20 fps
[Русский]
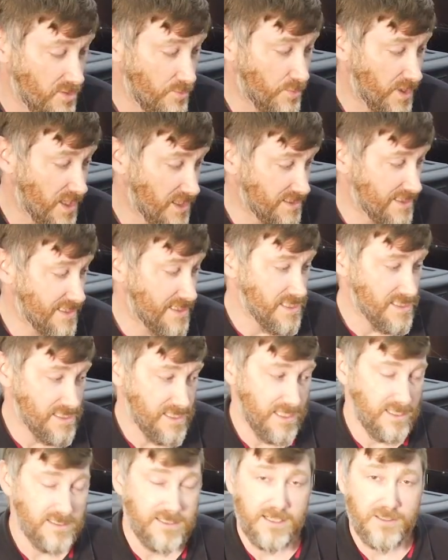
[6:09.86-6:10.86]
Бахта
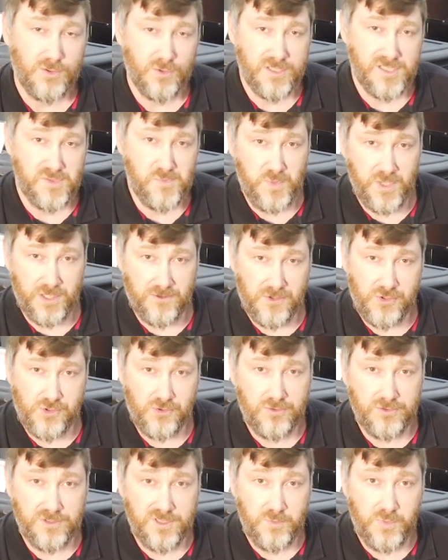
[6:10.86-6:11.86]
стала одной из первых
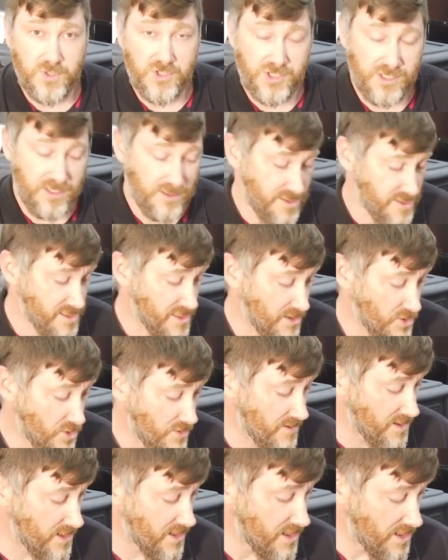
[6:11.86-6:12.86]
чугунных печей,
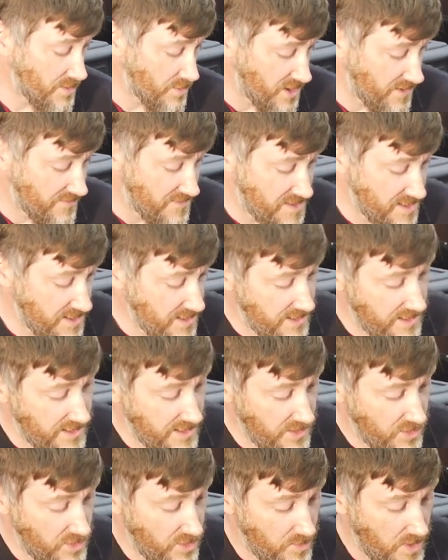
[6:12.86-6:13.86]
изготовленной именно в
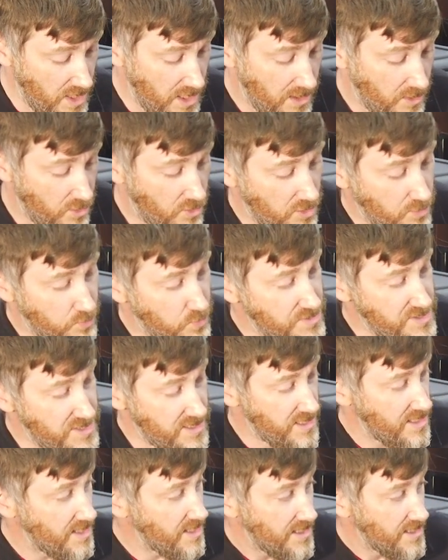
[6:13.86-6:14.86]
цельнолитом
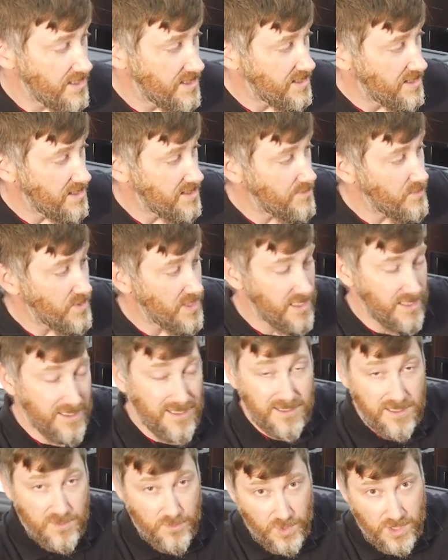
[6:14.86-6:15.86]
корпусе. И имеет
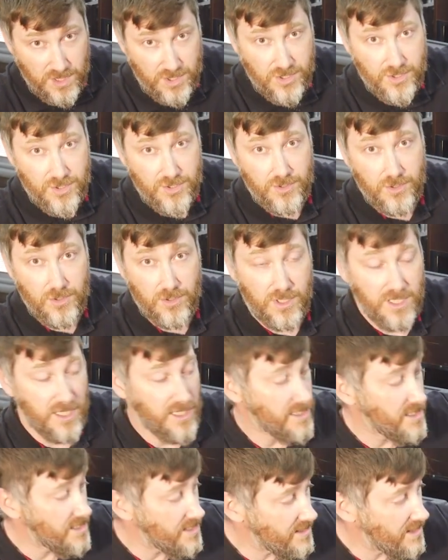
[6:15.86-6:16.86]
эта печь еще
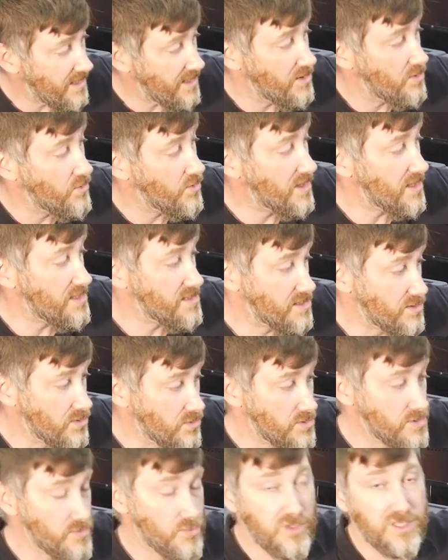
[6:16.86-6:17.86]
оригинальную
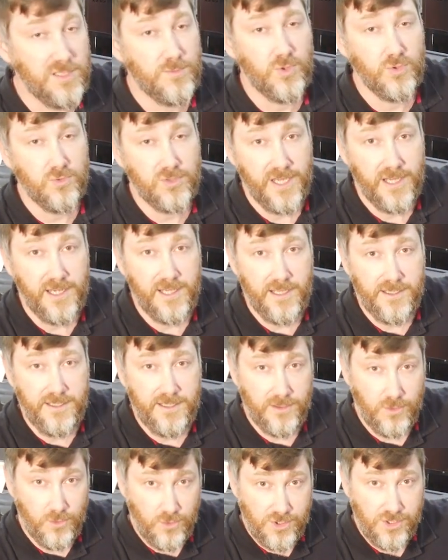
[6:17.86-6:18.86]
конструкцию
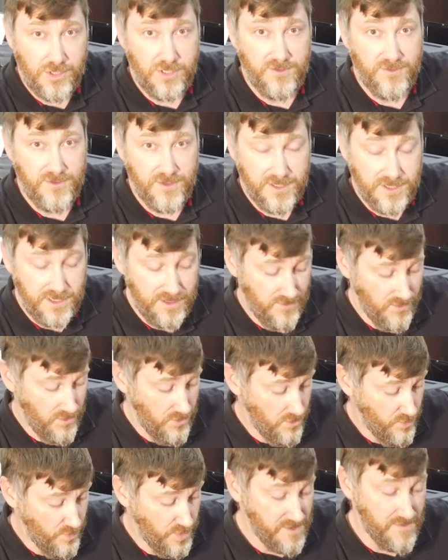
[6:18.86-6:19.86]
дымоудаления, очень
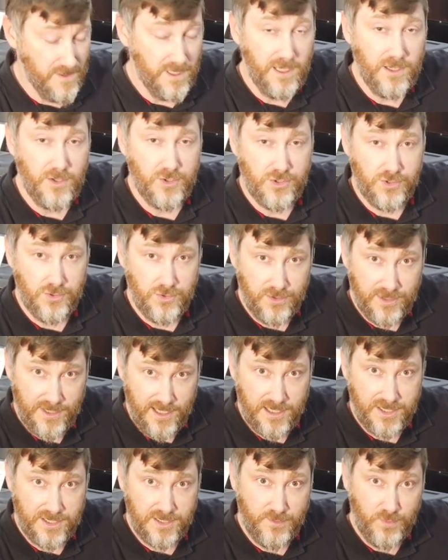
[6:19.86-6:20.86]
эффективную, позволяющую
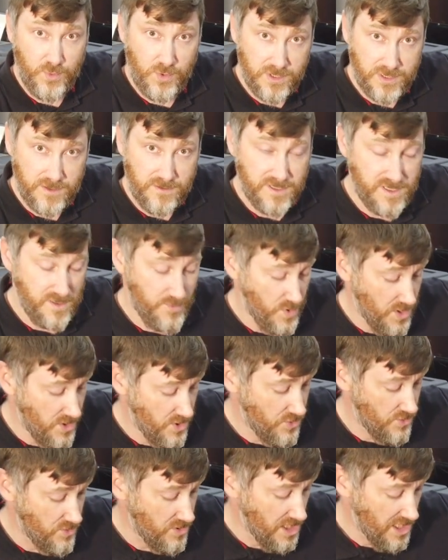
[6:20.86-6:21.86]
также пользоваться
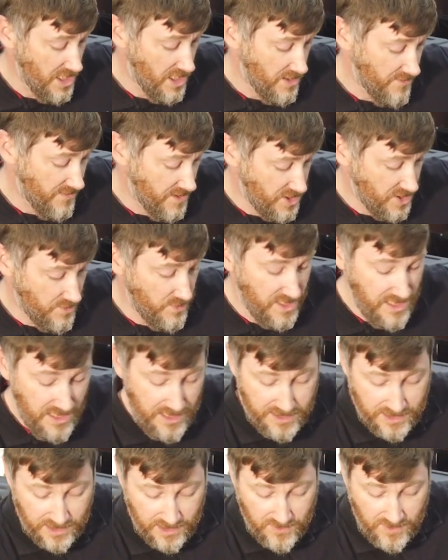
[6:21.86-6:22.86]
печью в режиме длительного